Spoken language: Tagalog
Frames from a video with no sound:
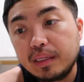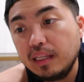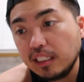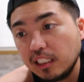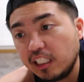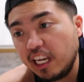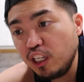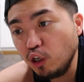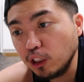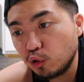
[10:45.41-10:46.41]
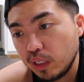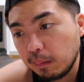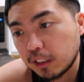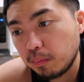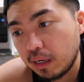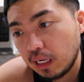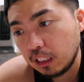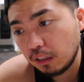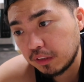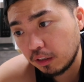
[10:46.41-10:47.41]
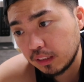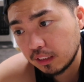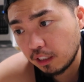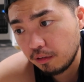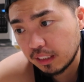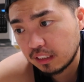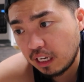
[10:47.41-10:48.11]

Next is in your dreams. May relatives ako dyan sa US.